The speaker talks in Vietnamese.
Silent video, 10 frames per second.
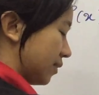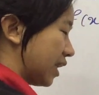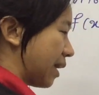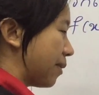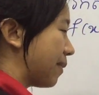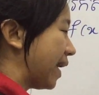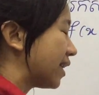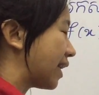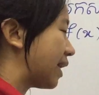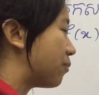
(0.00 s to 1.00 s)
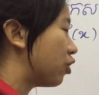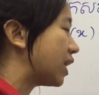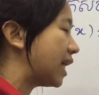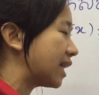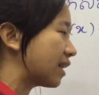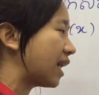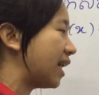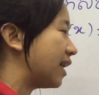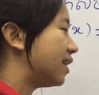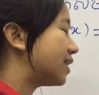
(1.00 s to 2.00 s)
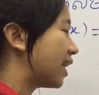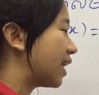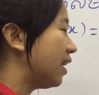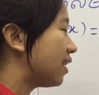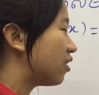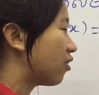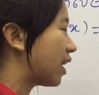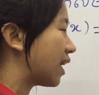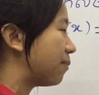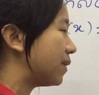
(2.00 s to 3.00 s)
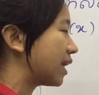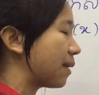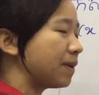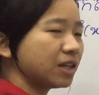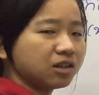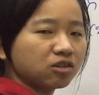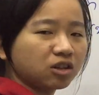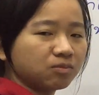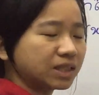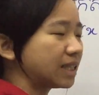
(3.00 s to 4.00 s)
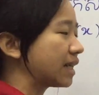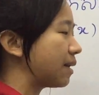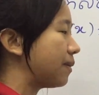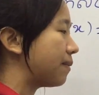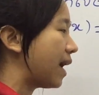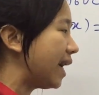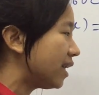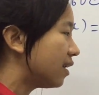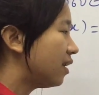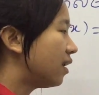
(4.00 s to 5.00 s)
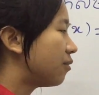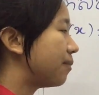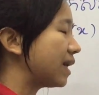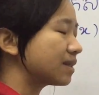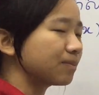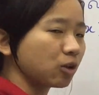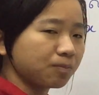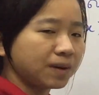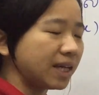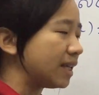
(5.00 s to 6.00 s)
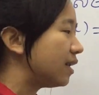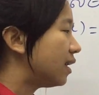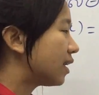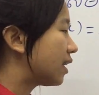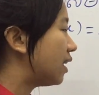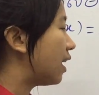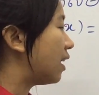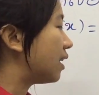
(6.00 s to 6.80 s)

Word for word: được để phí bánh được để tí mùi cứ ếch tệ chắc là nắng nông cả này được để phí dốt thông chữ được để phí bánh vì mình là xìm tốt phí cứ